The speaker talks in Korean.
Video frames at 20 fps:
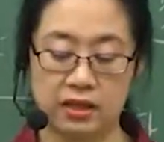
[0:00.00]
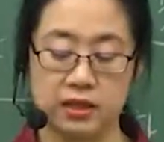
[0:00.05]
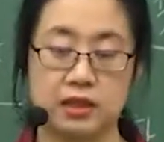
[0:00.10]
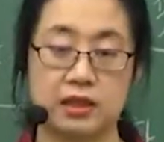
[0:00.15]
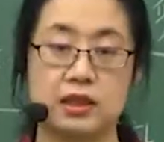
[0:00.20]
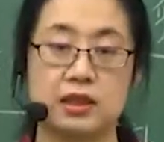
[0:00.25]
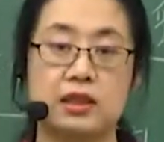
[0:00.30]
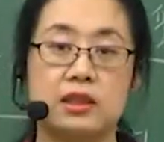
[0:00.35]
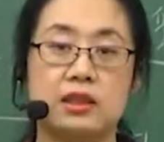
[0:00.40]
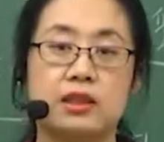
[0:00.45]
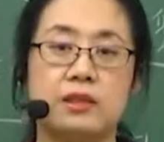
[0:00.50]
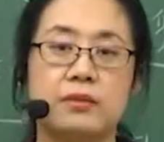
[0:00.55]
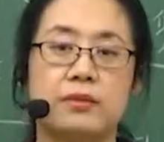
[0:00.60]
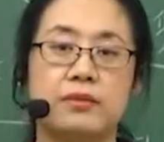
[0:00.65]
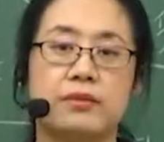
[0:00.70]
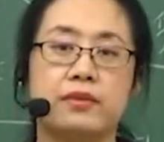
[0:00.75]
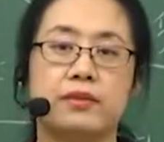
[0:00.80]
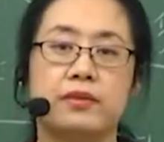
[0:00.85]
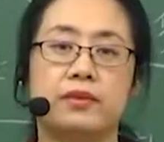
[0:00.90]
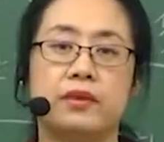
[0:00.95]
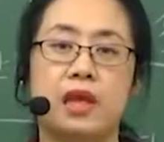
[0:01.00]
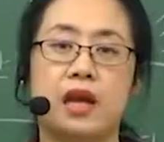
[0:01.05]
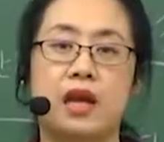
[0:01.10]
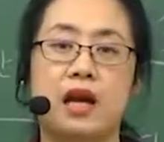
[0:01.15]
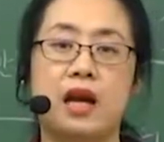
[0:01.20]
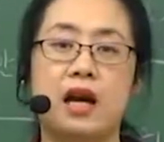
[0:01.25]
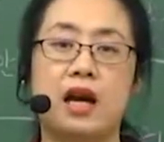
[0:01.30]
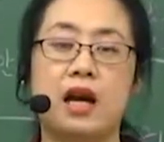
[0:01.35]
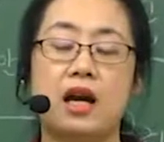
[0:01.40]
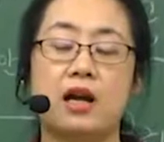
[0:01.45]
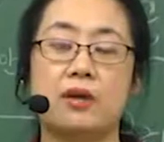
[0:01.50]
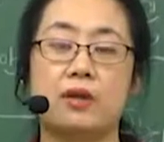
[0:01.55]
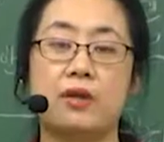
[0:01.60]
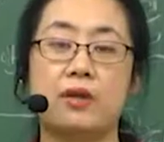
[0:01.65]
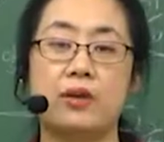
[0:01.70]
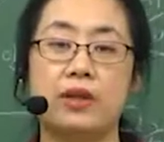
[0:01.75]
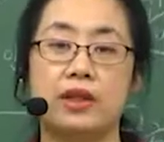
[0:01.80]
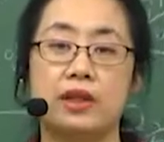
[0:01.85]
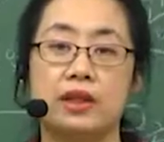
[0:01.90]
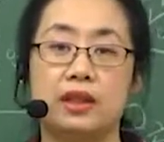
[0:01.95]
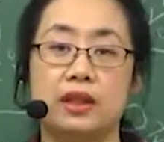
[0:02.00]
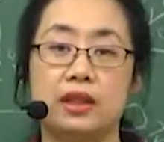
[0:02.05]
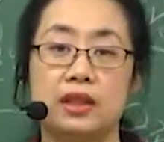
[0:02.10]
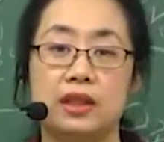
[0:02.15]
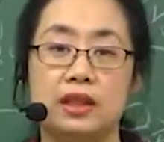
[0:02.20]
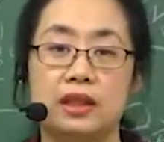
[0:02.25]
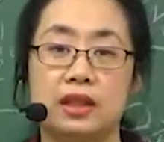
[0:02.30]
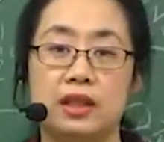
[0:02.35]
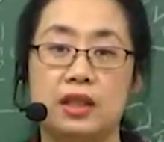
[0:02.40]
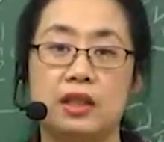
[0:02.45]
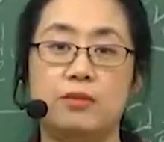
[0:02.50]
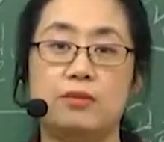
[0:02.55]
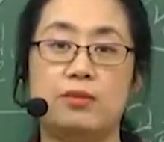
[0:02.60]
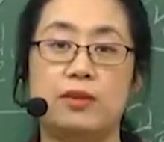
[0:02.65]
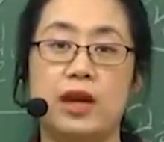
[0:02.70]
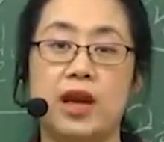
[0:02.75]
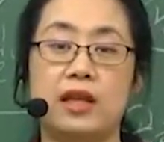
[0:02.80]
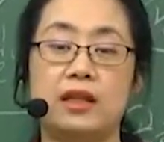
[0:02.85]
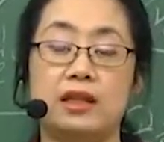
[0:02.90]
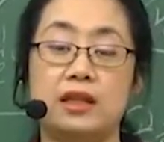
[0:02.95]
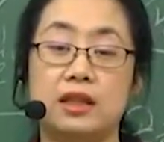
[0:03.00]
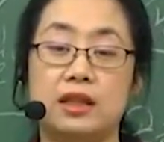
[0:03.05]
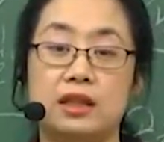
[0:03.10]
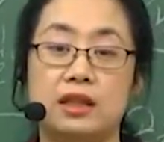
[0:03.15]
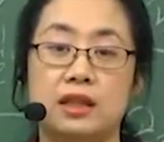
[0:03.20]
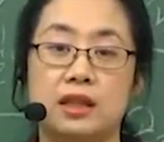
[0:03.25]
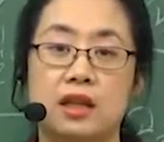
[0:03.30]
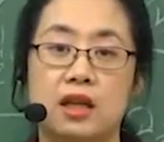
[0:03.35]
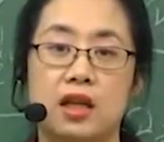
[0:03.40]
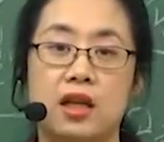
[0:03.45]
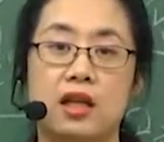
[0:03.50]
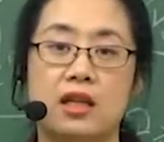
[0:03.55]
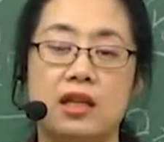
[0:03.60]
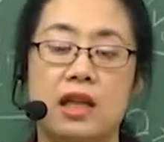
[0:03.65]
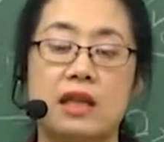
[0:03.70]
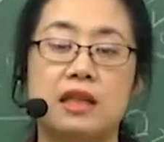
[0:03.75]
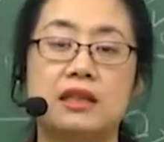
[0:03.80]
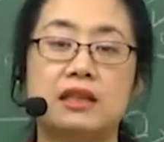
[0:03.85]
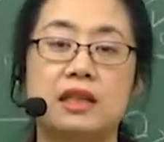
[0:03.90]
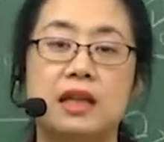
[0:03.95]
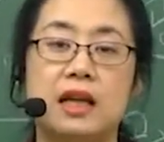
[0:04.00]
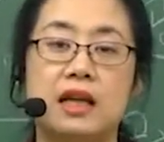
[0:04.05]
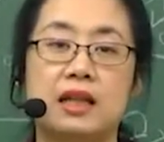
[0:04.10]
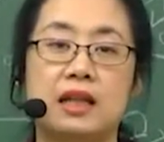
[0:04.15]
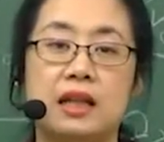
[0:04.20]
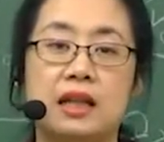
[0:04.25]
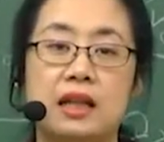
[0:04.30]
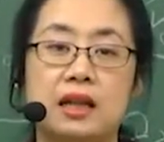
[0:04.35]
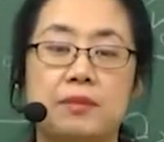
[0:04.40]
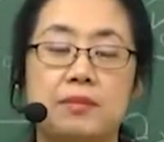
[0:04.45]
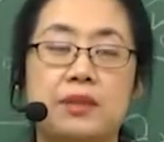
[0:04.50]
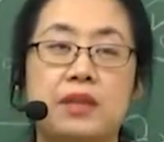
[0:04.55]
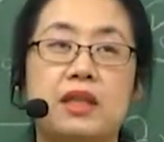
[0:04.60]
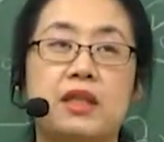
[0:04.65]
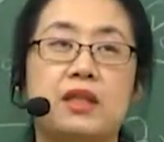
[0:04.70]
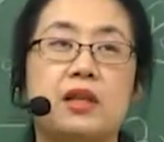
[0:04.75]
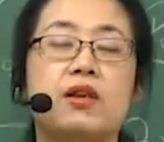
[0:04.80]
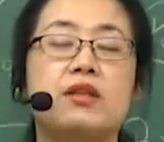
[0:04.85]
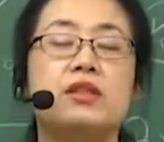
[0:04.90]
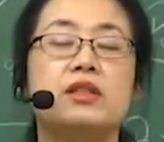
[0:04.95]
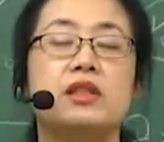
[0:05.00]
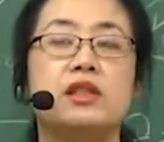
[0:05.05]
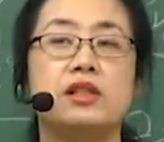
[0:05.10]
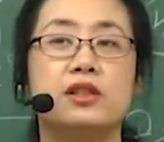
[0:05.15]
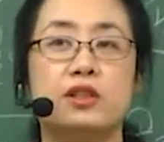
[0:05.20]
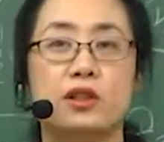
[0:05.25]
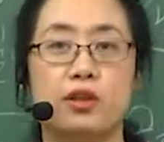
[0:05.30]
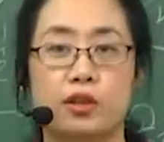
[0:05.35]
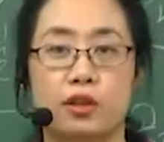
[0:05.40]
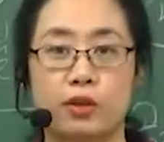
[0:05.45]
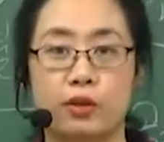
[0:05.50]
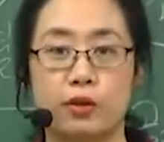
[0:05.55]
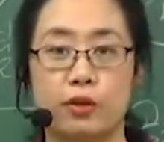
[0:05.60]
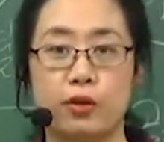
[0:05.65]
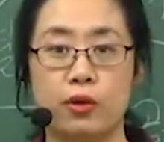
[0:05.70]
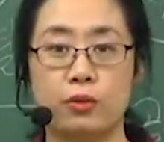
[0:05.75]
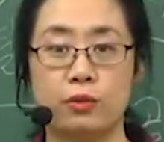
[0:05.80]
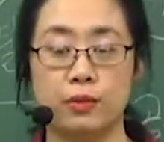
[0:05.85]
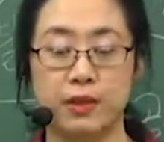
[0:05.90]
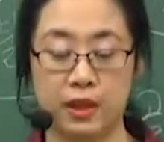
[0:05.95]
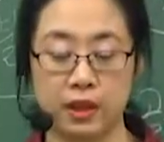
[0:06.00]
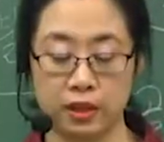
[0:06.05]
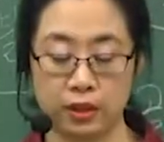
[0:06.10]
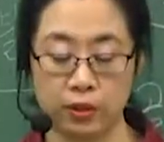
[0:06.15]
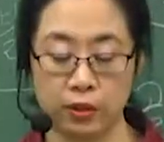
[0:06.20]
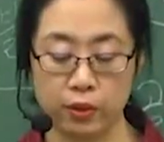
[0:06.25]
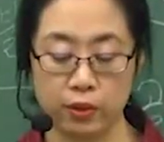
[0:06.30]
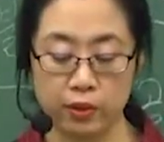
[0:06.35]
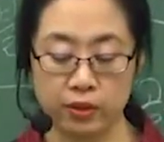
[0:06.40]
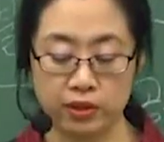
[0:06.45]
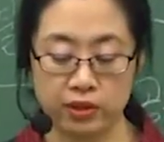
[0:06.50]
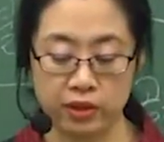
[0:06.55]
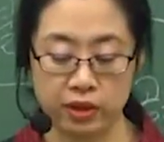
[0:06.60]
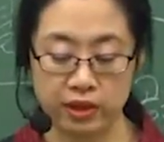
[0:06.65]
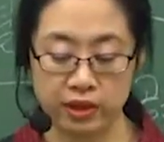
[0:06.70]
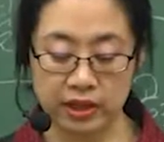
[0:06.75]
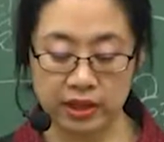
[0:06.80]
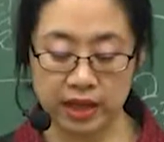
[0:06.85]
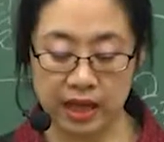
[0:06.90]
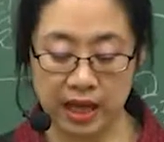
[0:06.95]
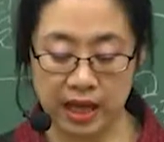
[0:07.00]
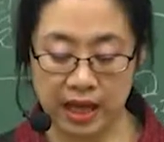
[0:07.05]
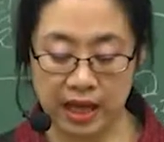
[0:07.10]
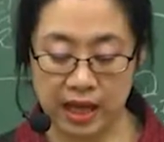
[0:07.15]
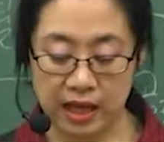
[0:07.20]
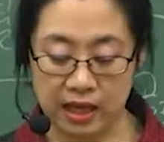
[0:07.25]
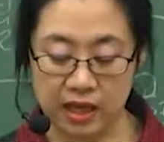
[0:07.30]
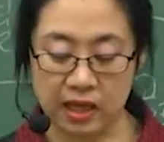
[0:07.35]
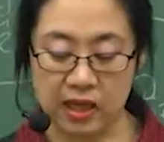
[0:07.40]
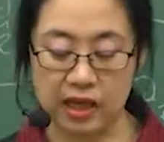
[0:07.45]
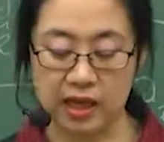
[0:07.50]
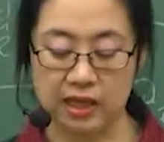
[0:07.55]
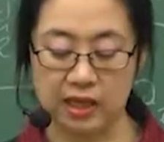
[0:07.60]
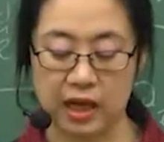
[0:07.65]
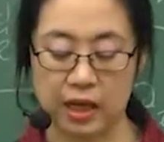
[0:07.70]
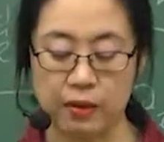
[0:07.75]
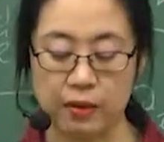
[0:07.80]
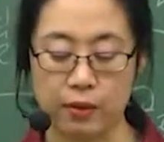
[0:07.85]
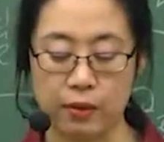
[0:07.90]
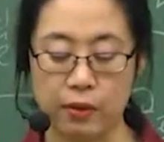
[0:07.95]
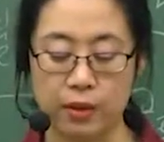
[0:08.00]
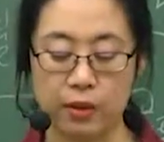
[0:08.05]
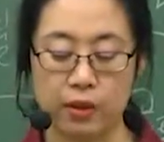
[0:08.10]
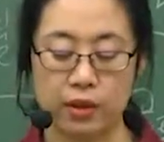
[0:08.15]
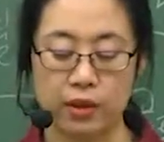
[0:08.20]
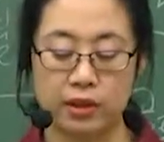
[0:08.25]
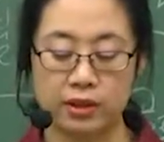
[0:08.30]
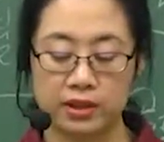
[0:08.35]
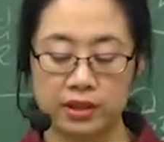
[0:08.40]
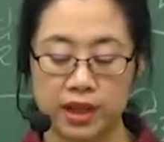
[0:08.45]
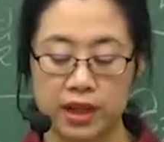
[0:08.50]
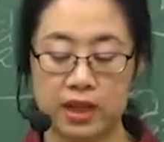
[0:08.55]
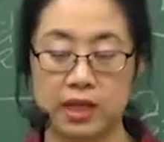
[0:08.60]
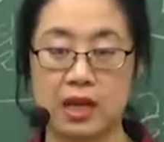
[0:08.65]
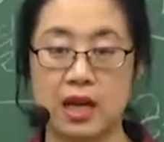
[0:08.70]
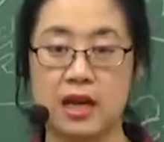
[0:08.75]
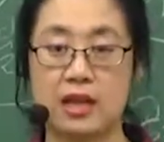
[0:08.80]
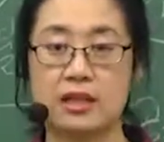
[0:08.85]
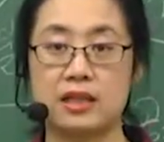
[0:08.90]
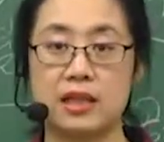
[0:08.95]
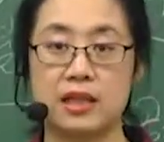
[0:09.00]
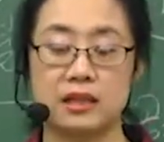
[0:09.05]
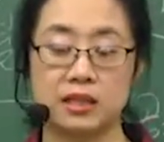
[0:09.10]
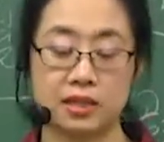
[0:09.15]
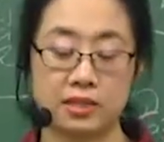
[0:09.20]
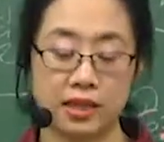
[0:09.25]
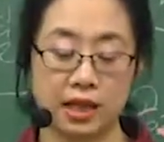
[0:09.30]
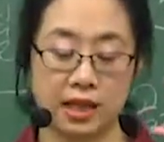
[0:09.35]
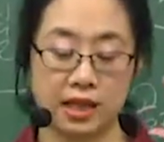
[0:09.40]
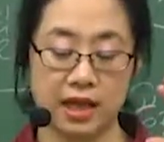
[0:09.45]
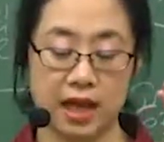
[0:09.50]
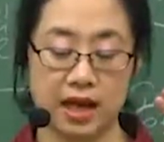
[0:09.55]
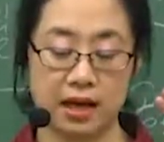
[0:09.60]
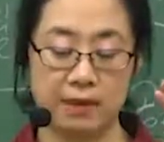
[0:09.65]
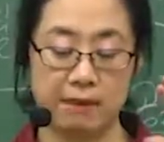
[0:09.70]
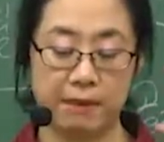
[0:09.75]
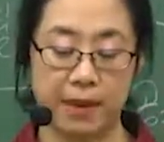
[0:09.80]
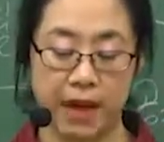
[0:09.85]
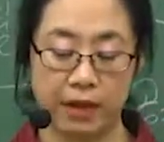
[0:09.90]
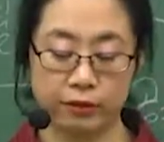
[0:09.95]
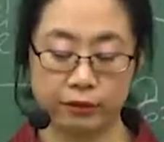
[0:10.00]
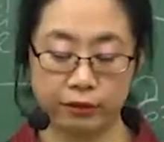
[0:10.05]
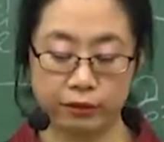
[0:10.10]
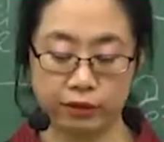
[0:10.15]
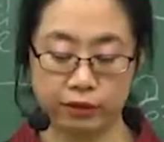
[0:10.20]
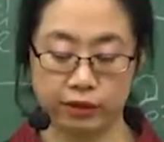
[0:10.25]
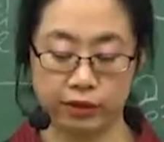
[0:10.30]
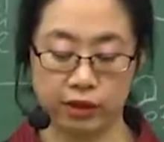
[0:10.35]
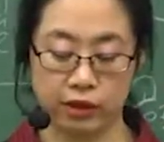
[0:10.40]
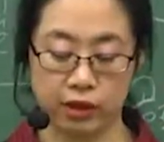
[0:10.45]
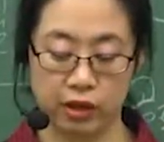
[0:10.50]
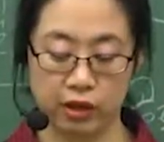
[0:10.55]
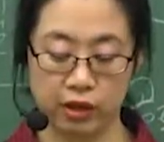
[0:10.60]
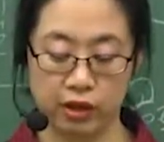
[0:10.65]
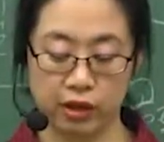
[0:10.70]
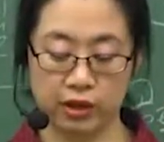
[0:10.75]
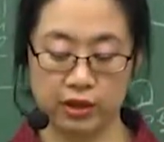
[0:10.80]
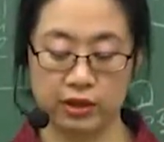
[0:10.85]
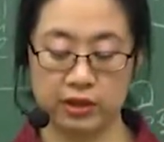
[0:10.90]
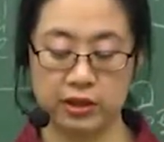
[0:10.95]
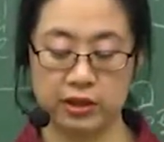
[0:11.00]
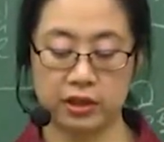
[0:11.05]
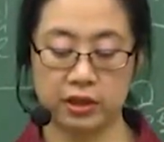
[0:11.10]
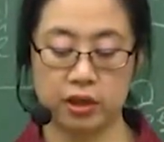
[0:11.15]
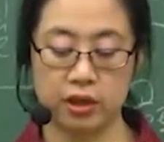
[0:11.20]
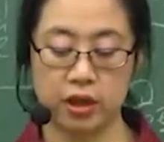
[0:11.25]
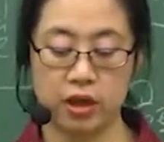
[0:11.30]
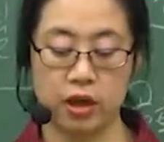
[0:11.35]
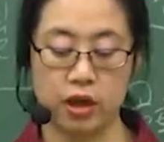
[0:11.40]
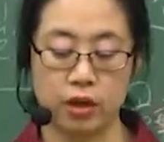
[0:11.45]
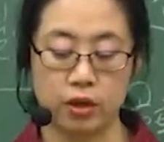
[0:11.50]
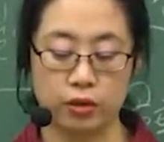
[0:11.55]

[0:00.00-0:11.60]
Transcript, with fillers: 지금 내가 하고 있는 이 불안은 상당히 비현실적이고 비효율적이다라고 생각을 해서 생각을 바꾸는 거, 그렇죠?